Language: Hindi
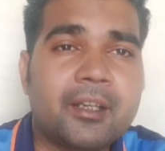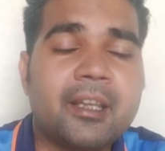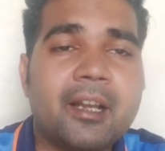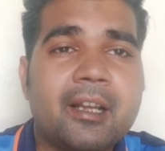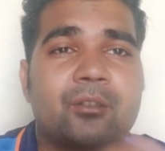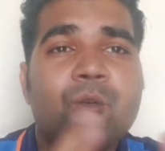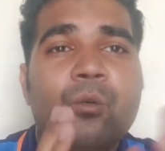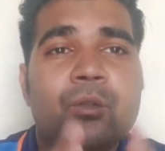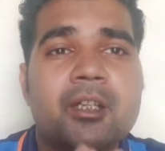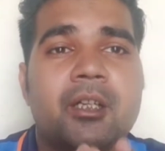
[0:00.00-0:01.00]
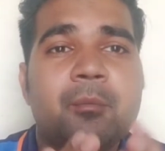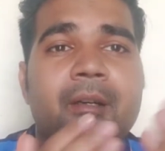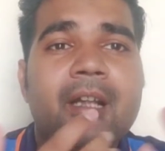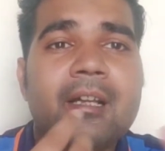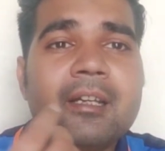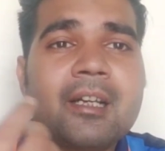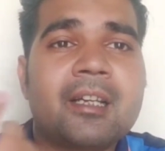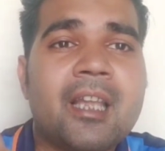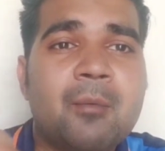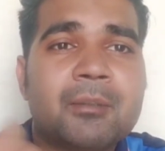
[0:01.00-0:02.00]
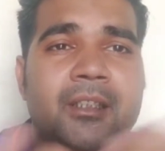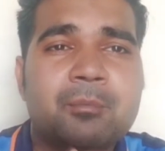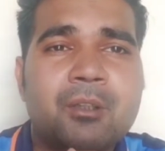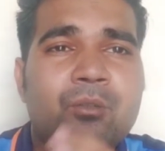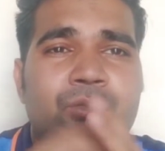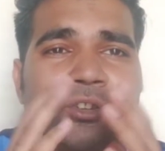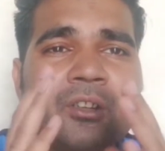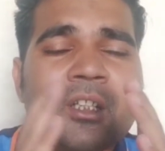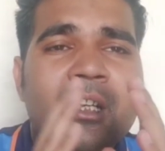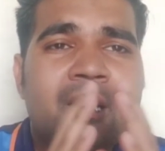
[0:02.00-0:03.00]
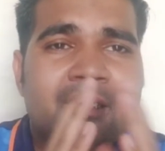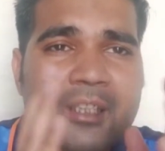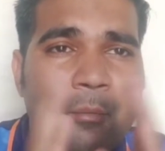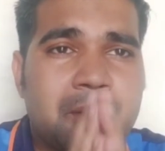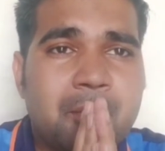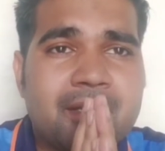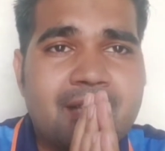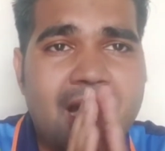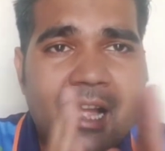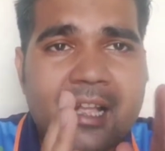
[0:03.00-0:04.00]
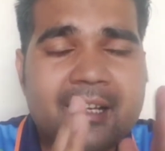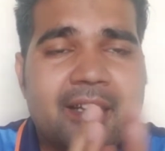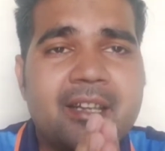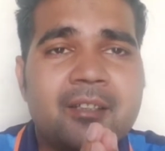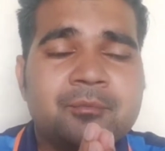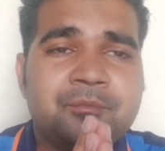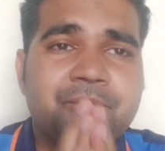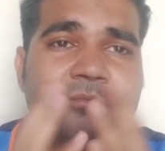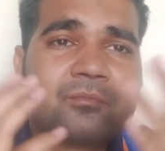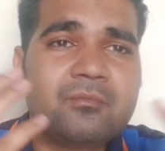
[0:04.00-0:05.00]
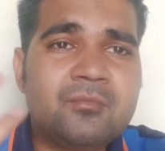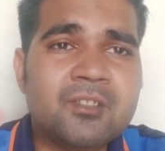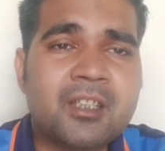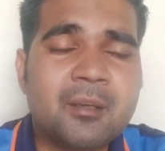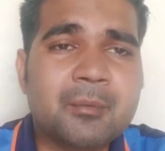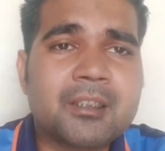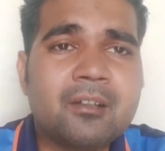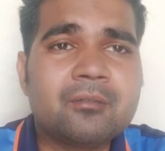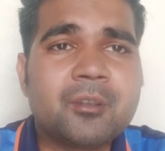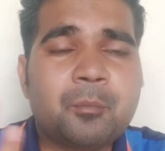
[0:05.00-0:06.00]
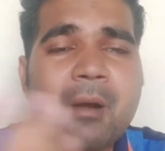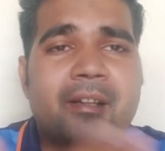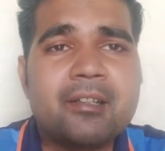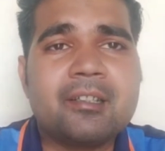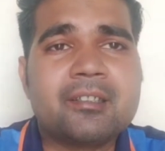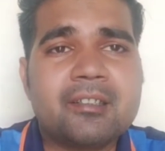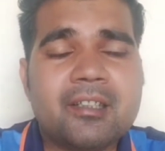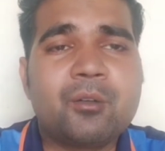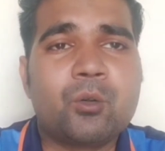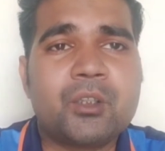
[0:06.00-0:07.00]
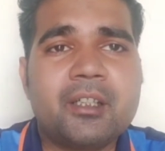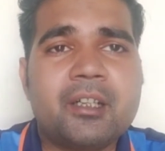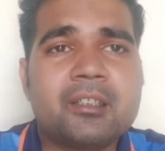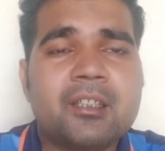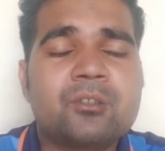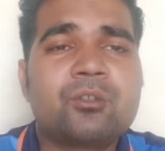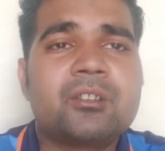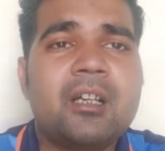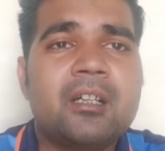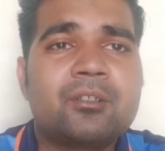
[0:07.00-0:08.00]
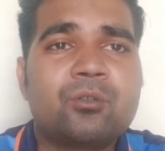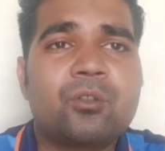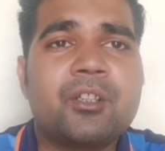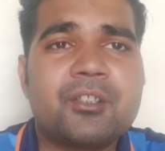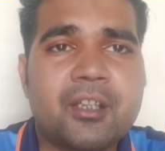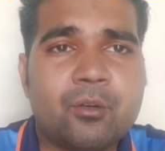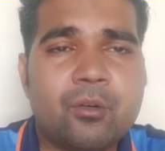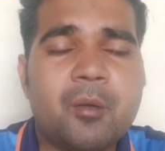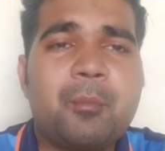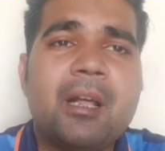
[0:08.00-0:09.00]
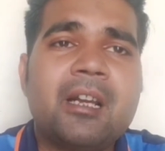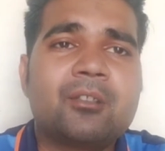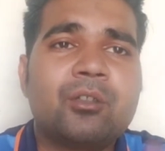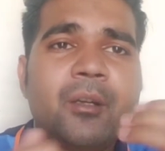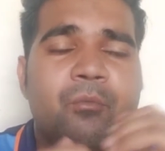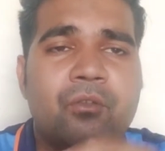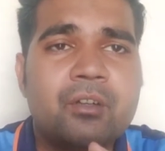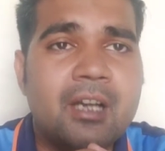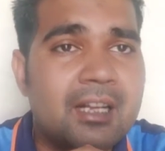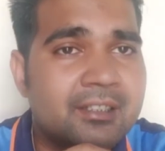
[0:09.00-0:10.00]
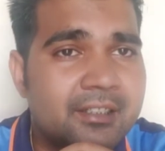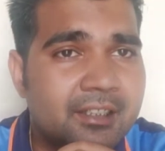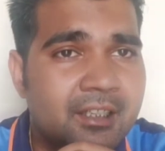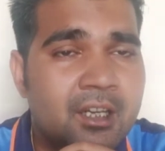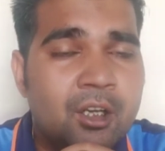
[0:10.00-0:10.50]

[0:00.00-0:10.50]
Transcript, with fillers: किया गया तो ओ पर लाने का क्या मतलब था कुछ समझ में ऐसा आया नहीं है कि मतलब जब फाइनल डिसीजन ही ओ का था तो इतना इसको खींचा क्यों गया पहले तो ये मूवी लास्ट ईयर